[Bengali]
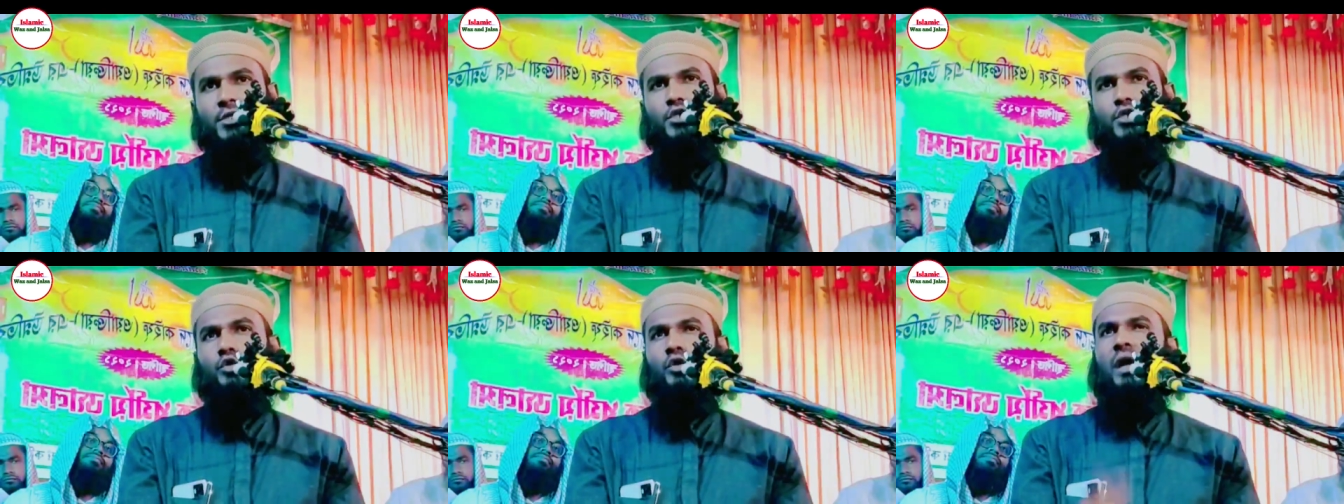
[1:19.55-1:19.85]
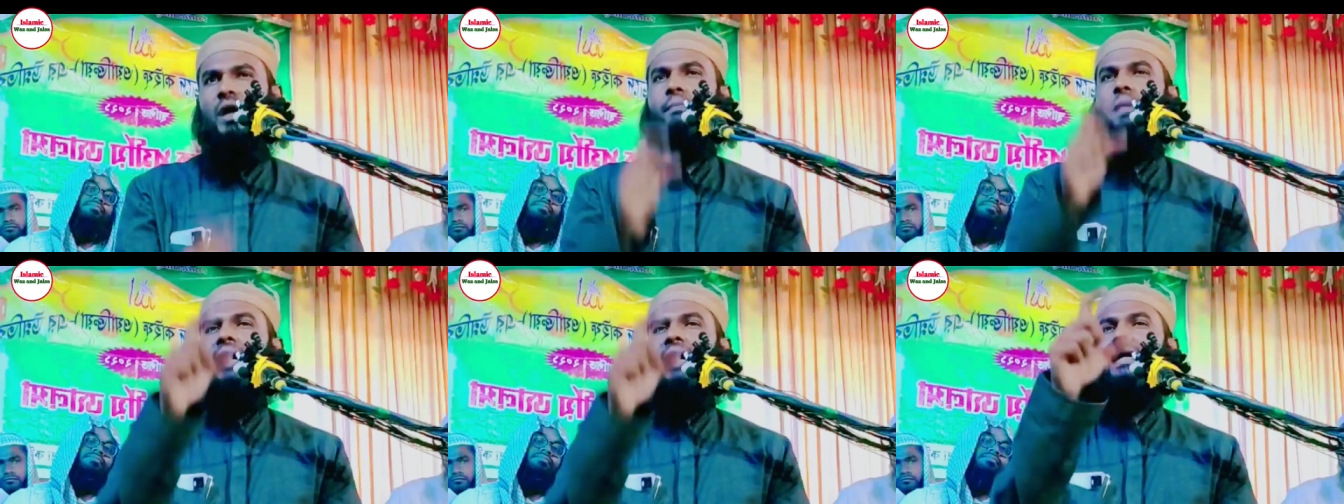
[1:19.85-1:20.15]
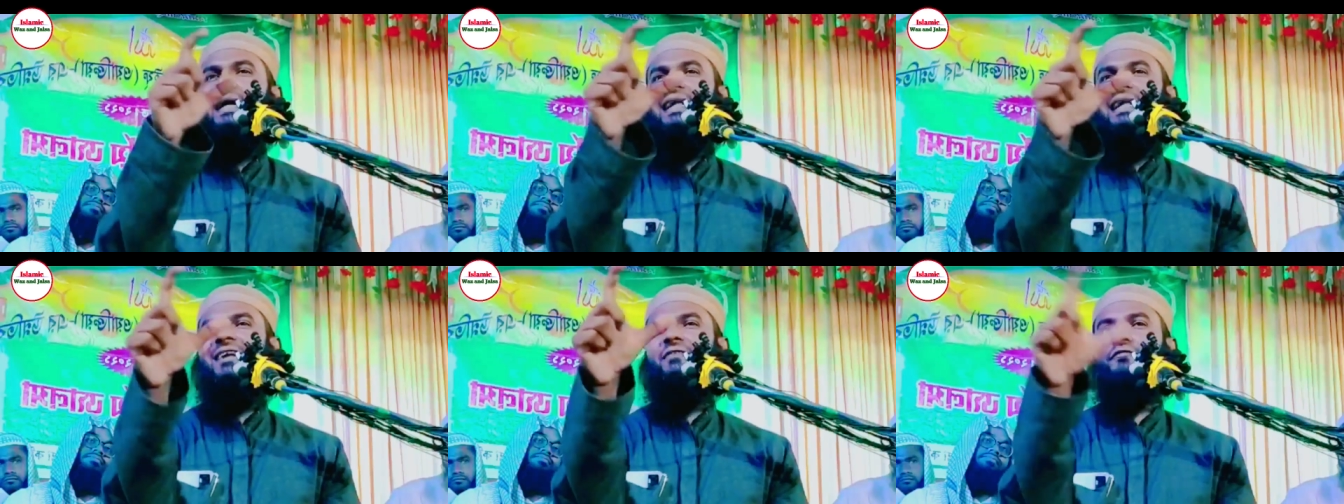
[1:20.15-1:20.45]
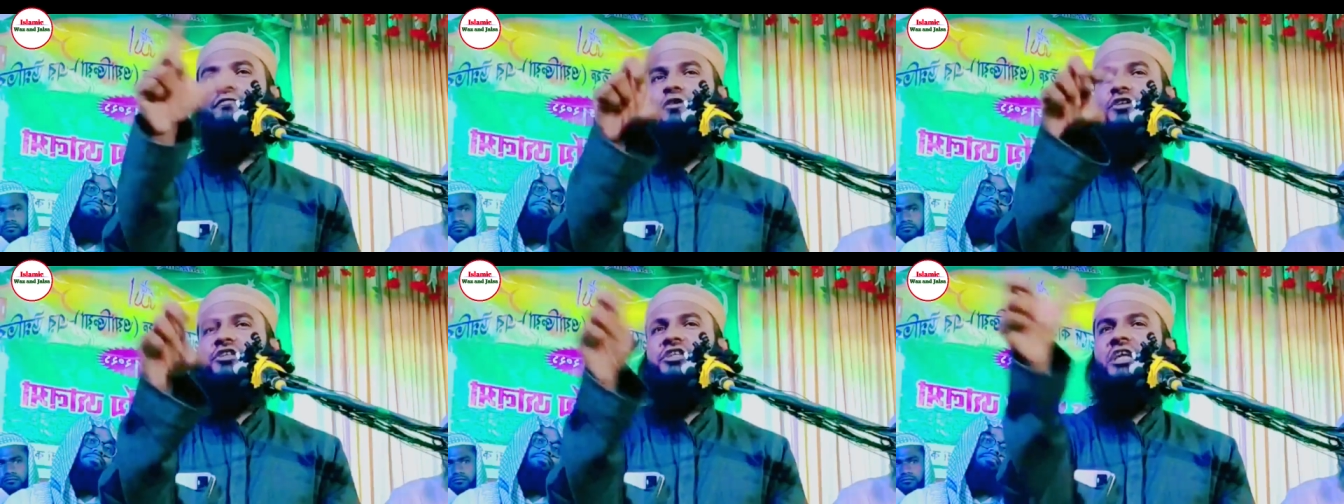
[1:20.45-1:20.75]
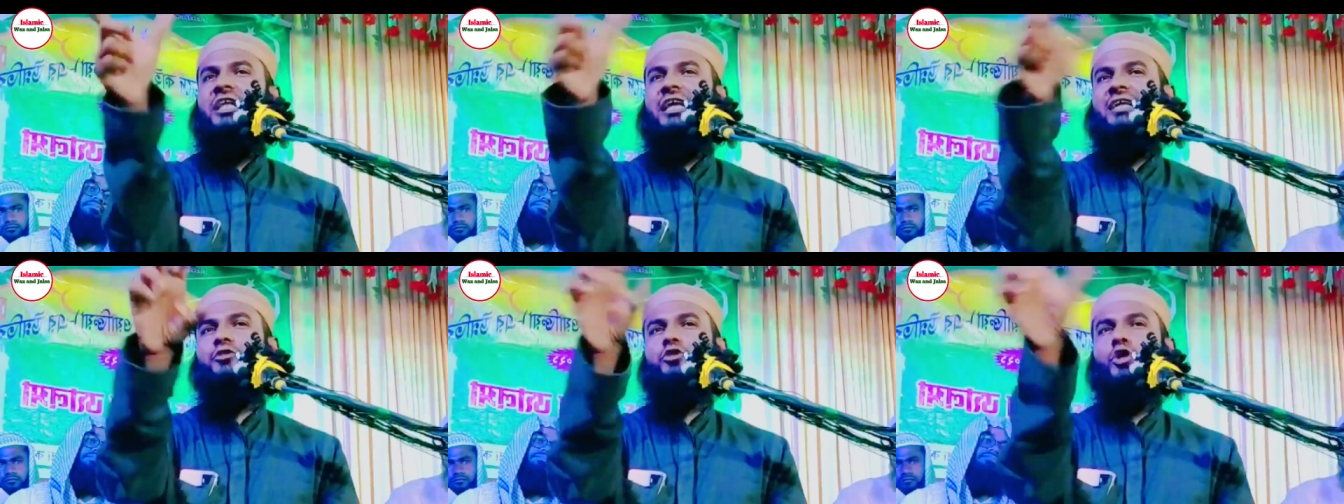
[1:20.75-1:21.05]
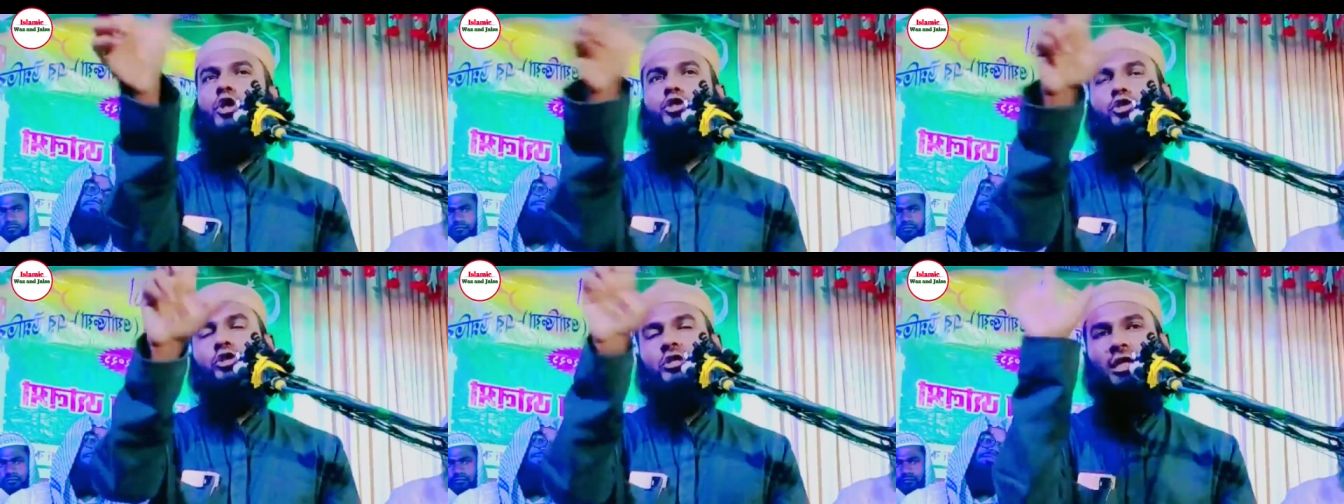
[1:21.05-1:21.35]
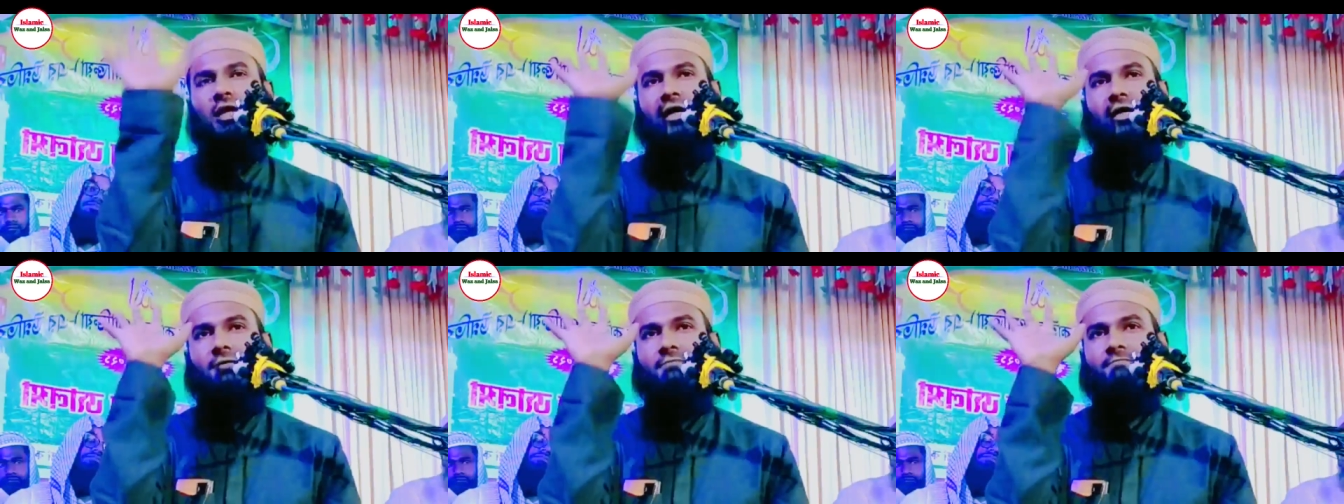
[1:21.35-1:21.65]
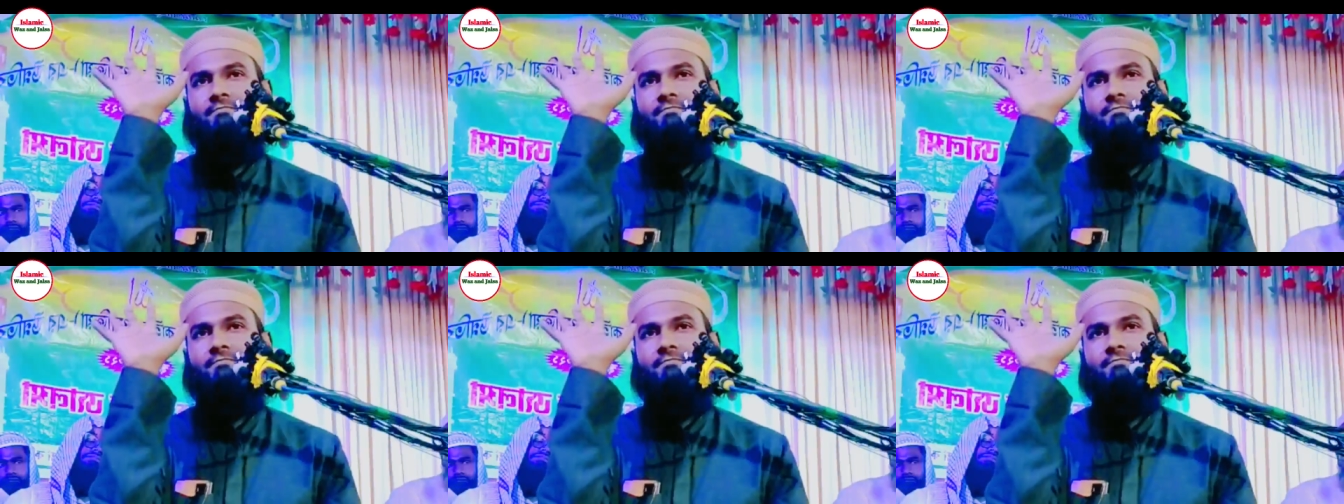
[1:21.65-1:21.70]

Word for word: সুরা বাকারার ফজিলাত কতটা